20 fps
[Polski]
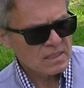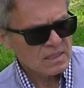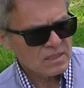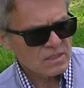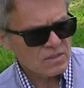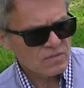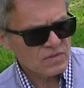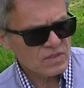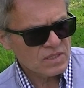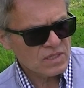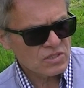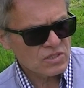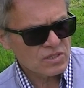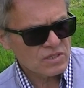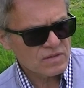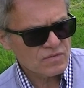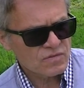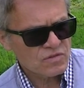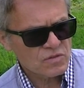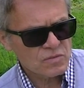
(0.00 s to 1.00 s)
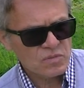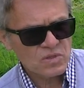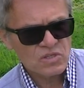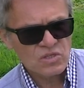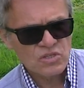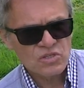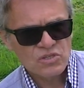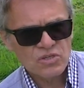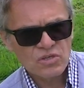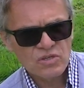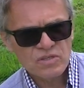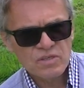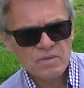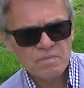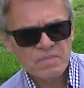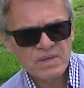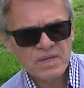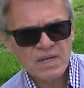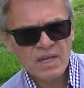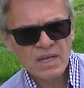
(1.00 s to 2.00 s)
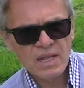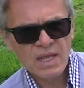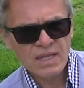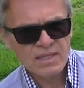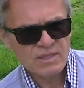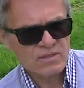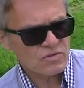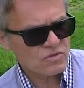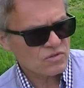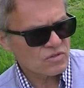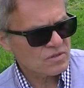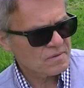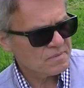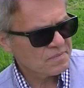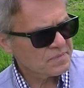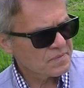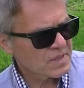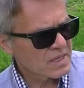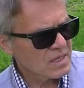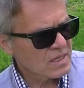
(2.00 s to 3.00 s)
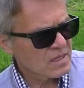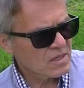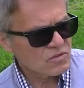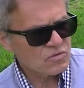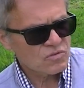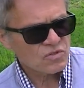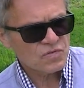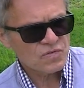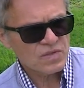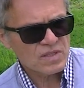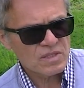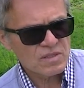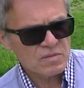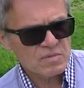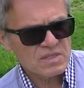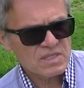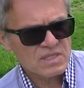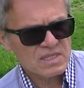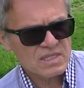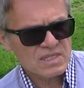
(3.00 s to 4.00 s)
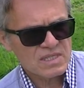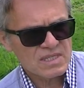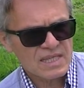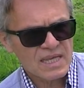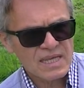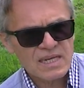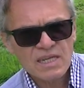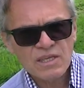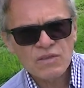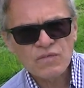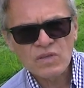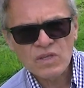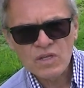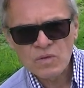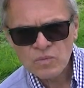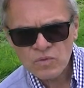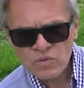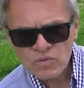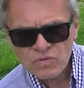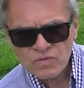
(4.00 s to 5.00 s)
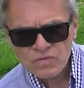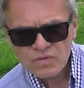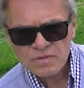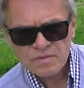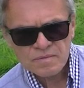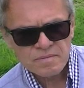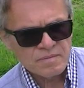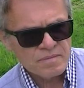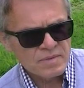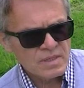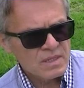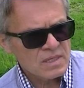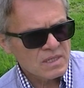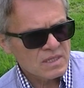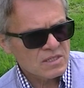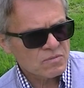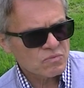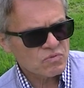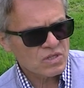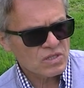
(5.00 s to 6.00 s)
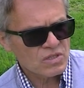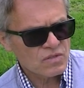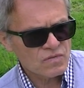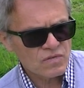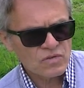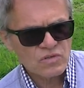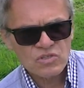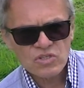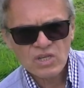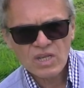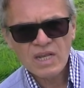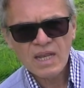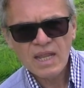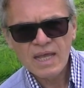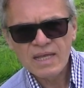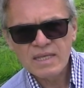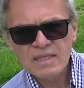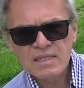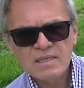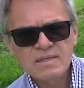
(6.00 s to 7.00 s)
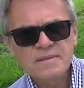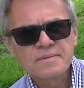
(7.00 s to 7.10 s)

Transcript: to wydarzenie w sumie się ciągnie parę lat już. Otóż w jednym ze starych filmów sprzed dwóch, trzech lat